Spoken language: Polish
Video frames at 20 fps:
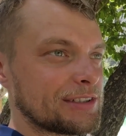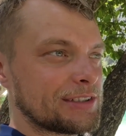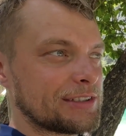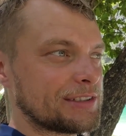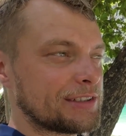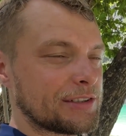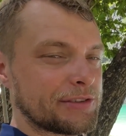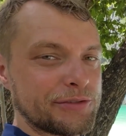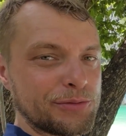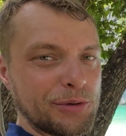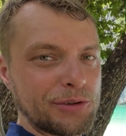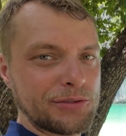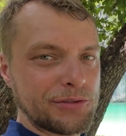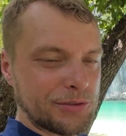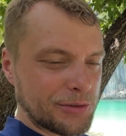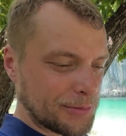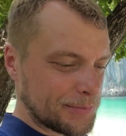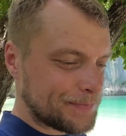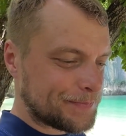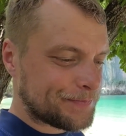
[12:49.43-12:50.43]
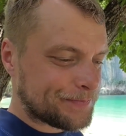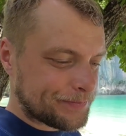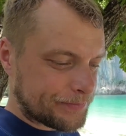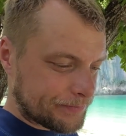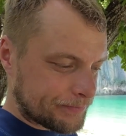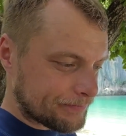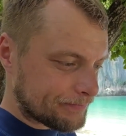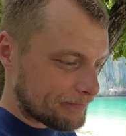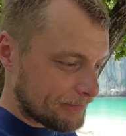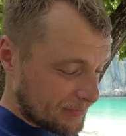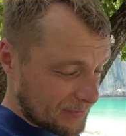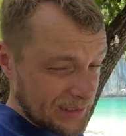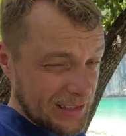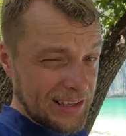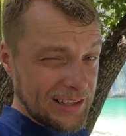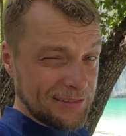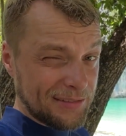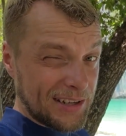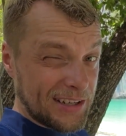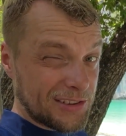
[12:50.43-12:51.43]
e, na słońcu.
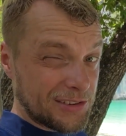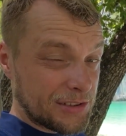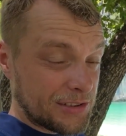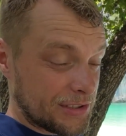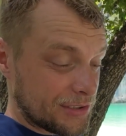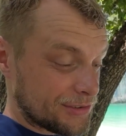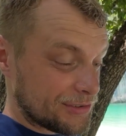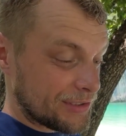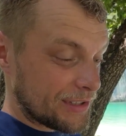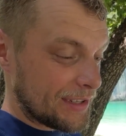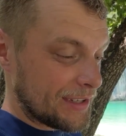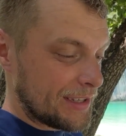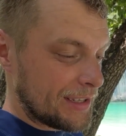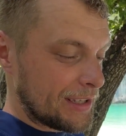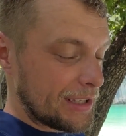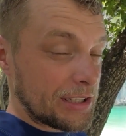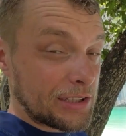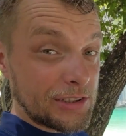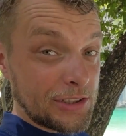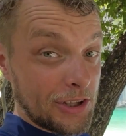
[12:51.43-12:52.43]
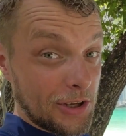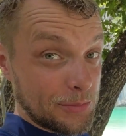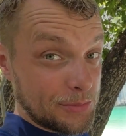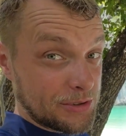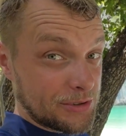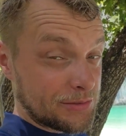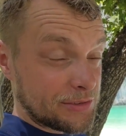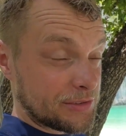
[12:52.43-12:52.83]
Warto też się dobrze